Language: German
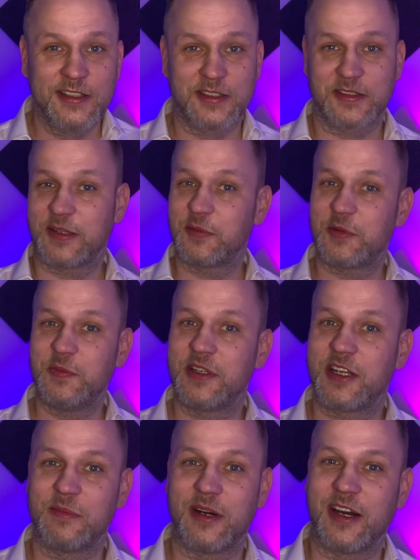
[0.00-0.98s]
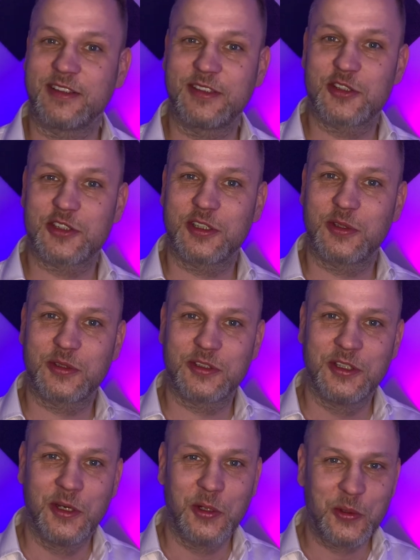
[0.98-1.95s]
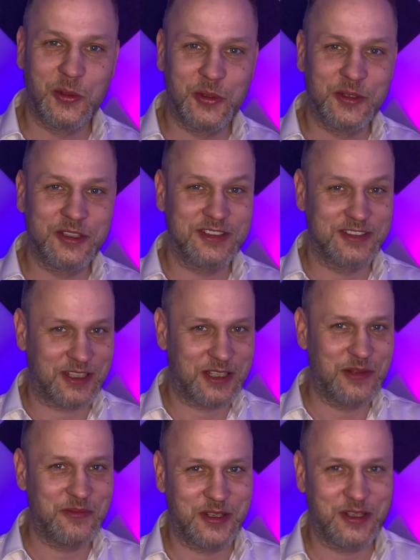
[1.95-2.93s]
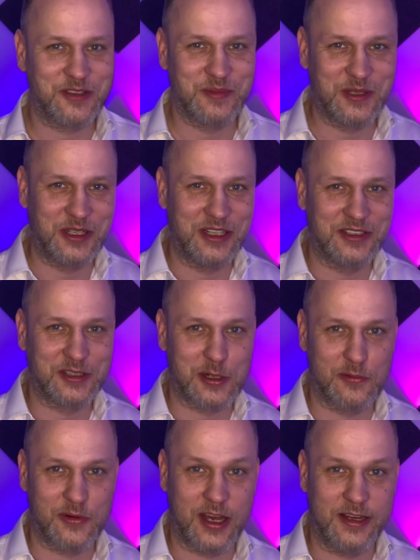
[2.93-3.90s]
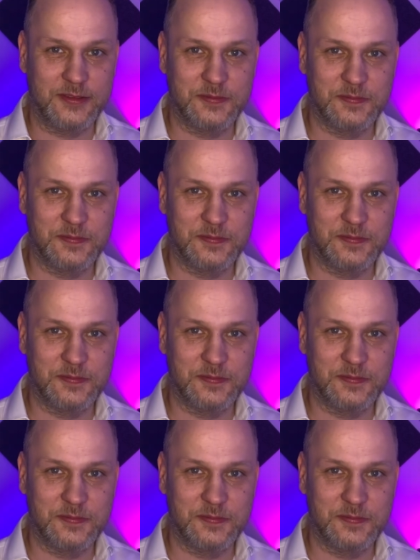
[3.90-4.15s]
das habe ich mir dann mal angeschaut und da gehen wir jetzt mal näher drauf ein.